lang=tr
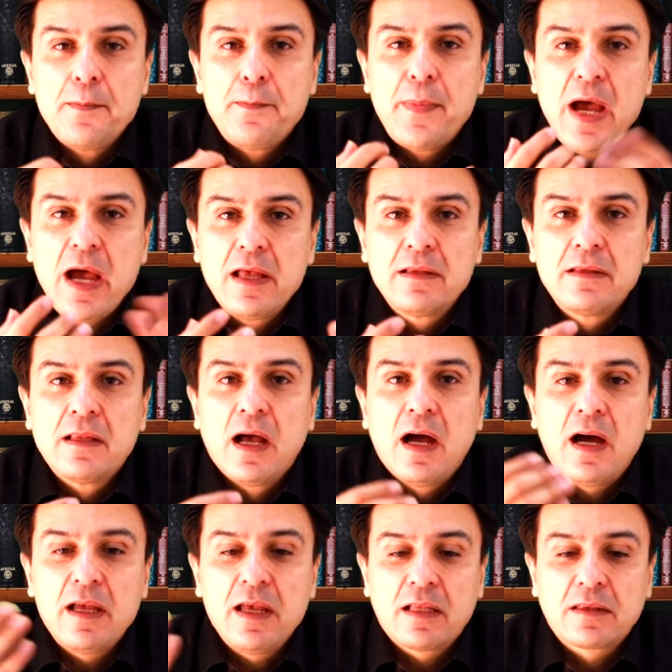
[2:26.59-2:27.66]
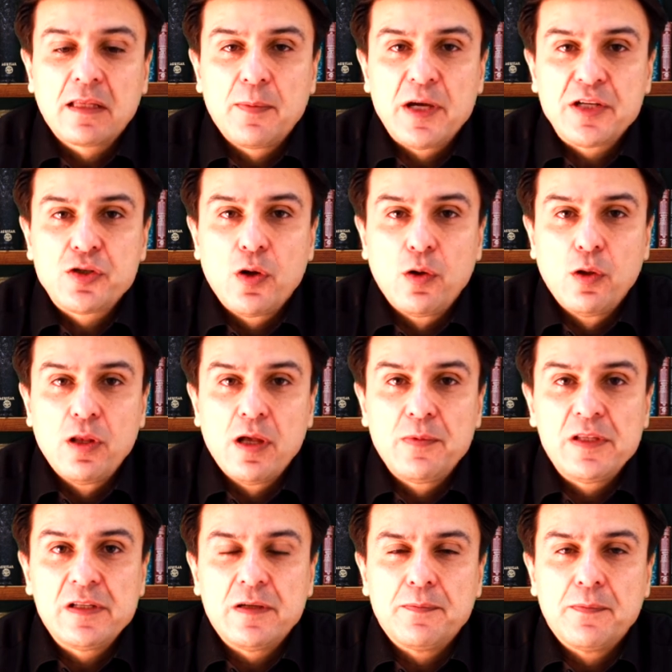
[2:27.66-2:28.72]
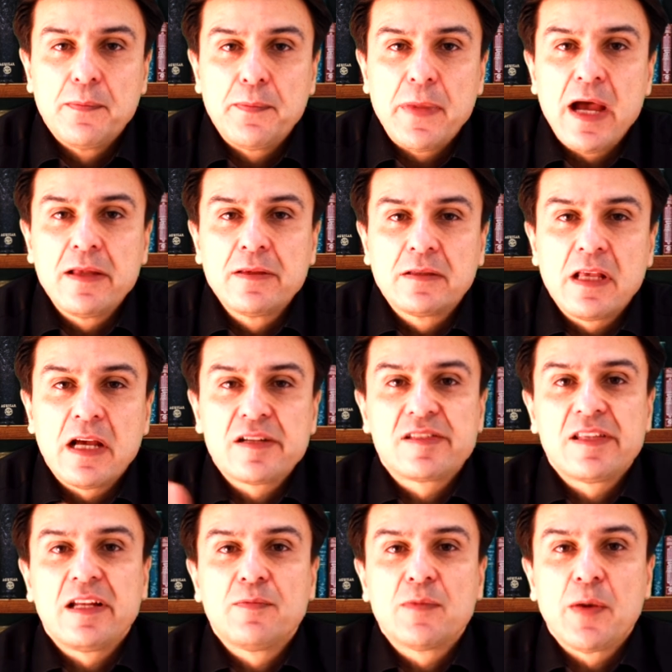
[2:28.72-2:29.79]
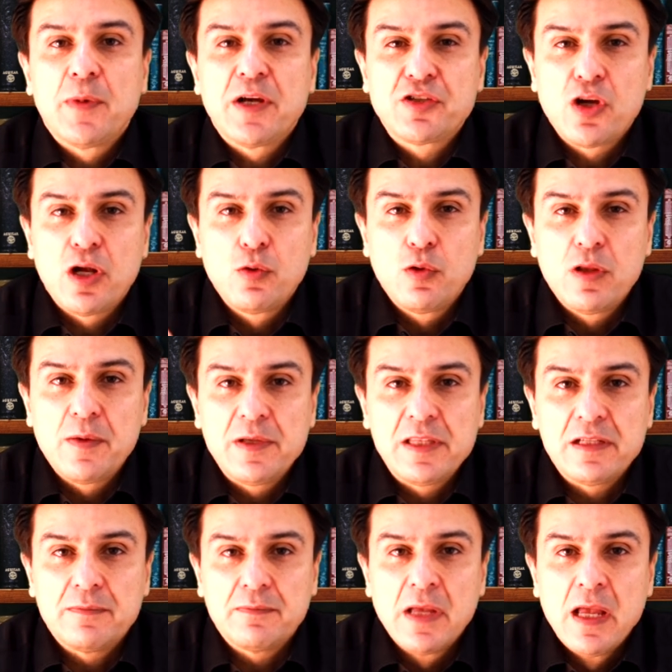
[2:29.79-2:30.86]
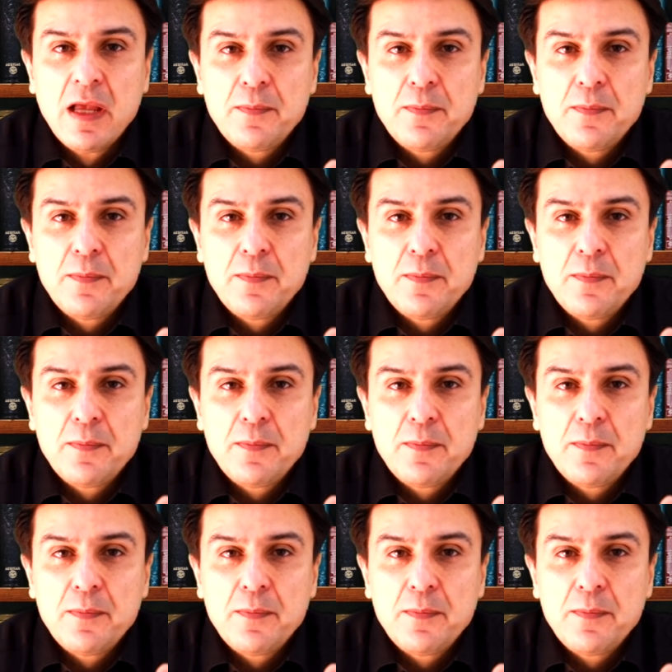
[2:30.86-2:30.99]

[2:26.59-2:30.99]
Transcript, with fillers: Ben hayatta başarılı olabilirim. Ben derslerimde başarılı olabilirim.